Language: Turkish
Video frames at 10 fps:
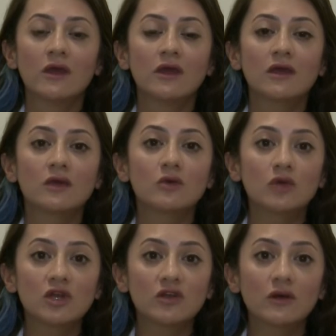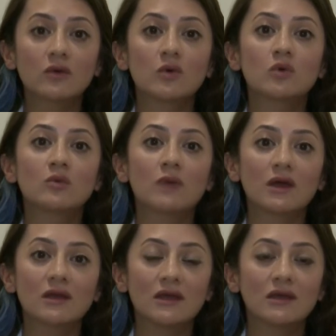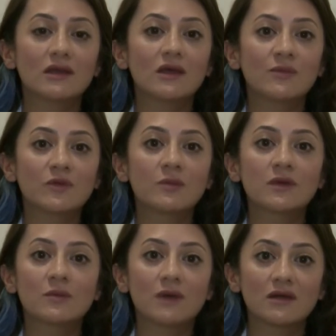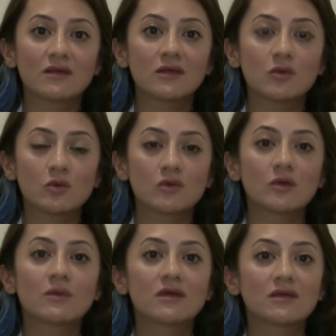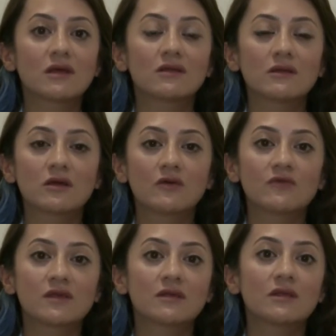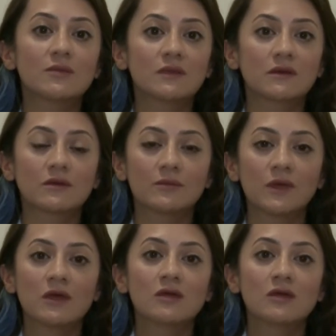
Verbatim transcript: E, güneşten korunmayla ilgili hep tabii ki bahsediyoruz ama insanların kafasında bir takım